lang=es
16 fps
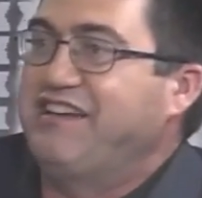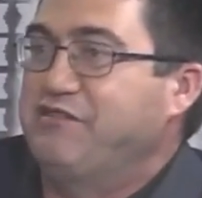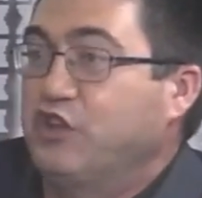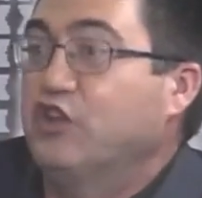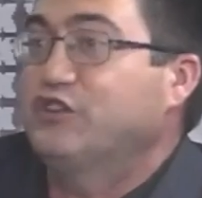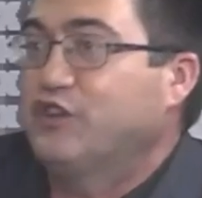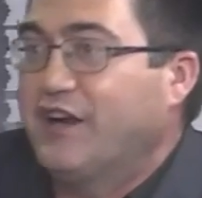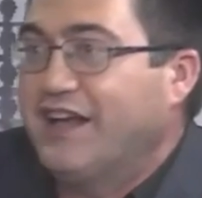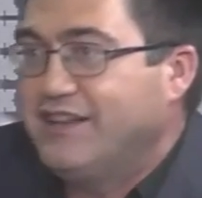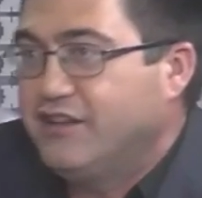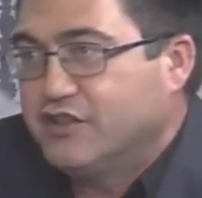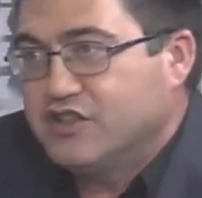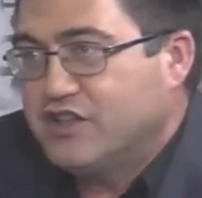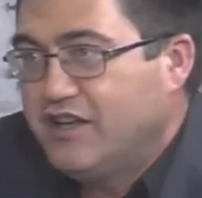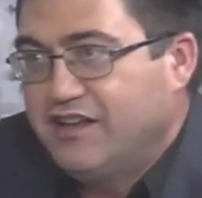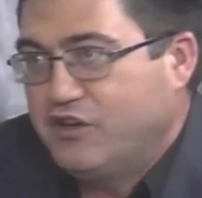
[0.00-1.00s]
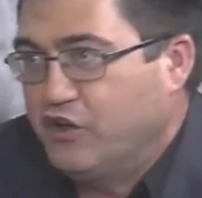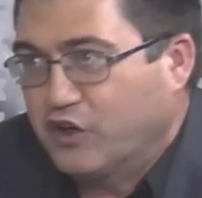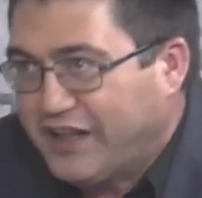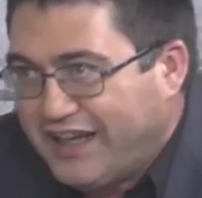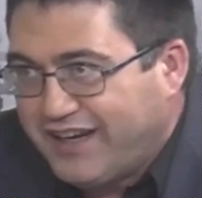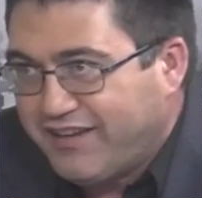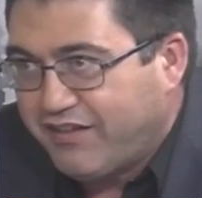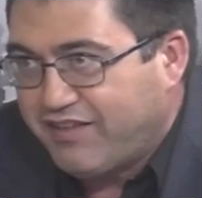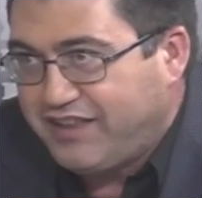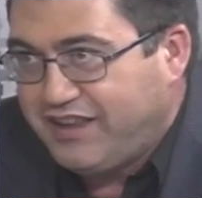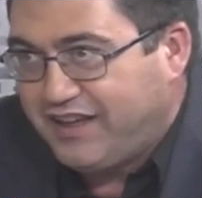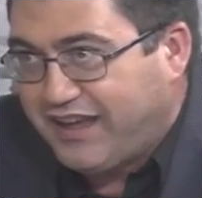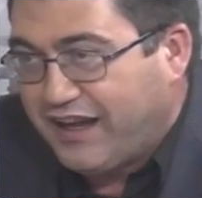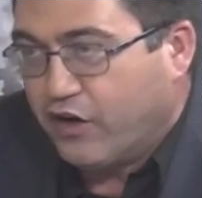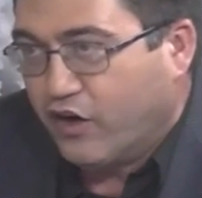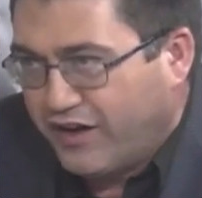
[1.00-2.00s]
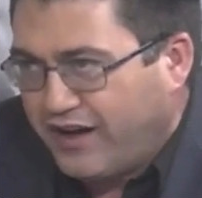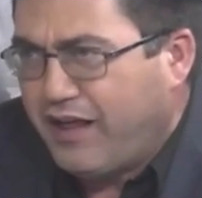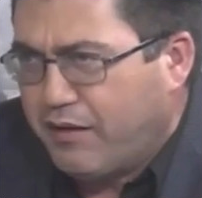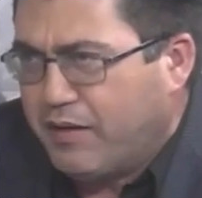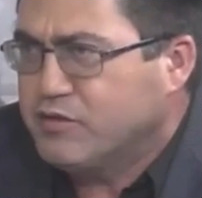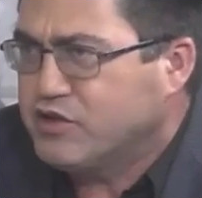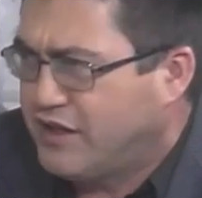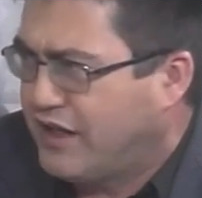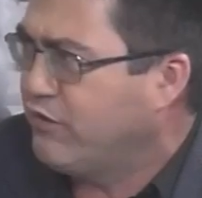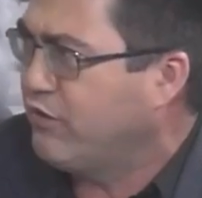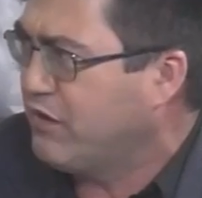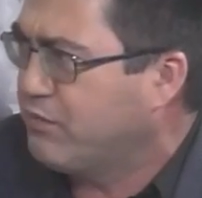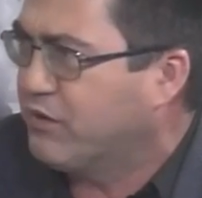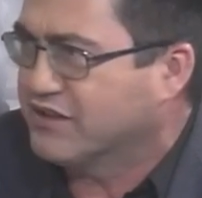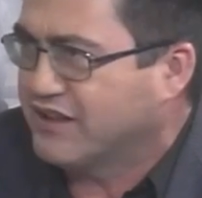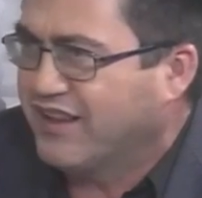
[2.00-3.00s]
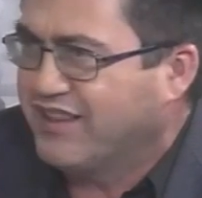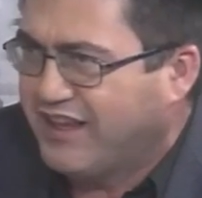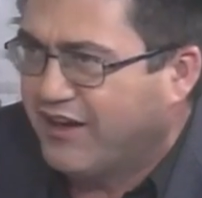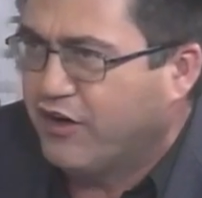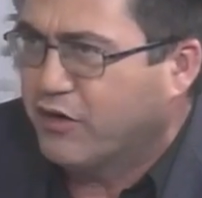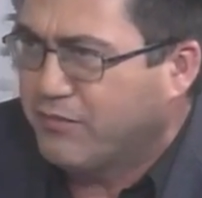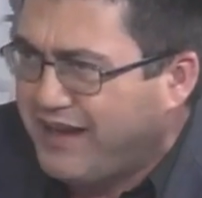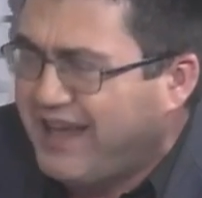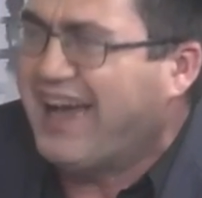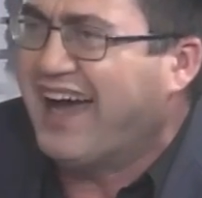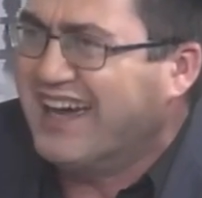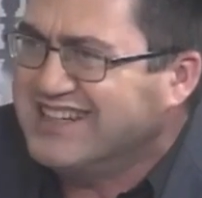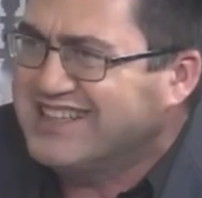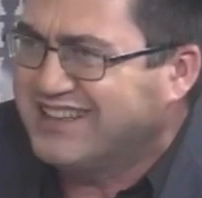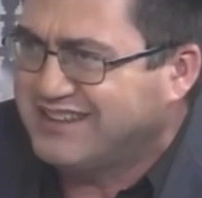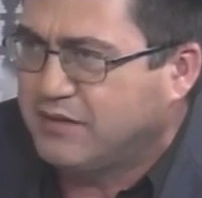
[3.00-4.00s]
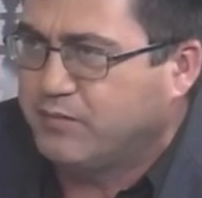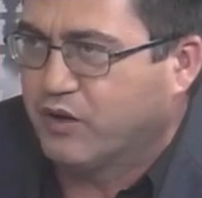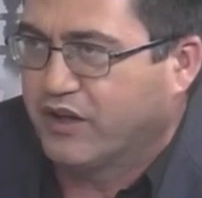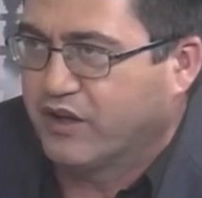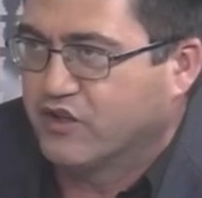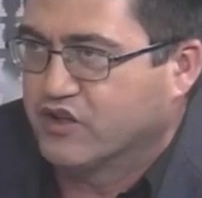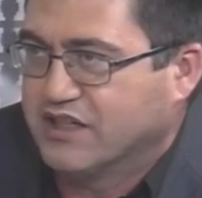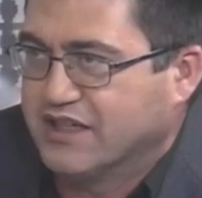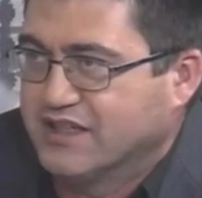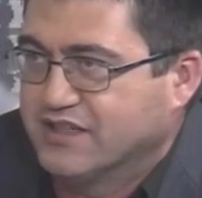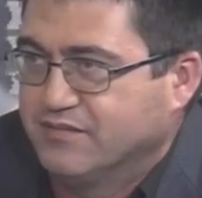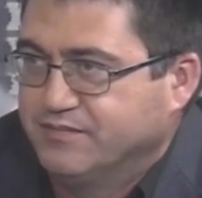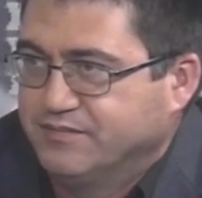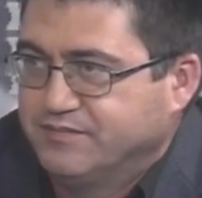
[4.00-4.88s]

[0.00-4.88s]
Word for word: doctorandos no quiere decir que no le hagamos dar una importancia enorme a ese tipo de cosas.